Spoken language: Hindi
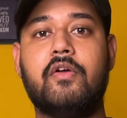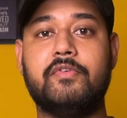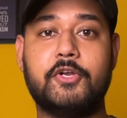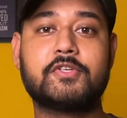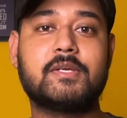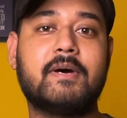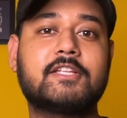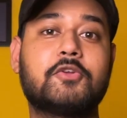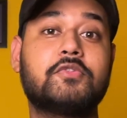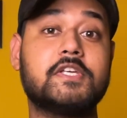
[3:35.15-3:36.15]
वीडियो की बात
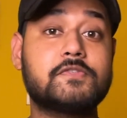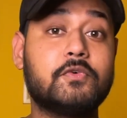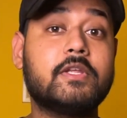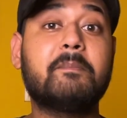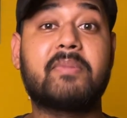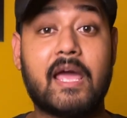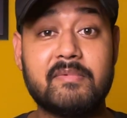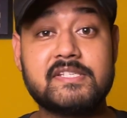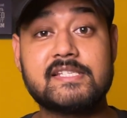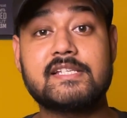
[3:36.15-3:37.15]
करूँ तो इस फोन के
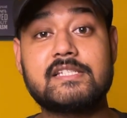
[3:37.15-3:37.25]
प्राइमरी सेंसर से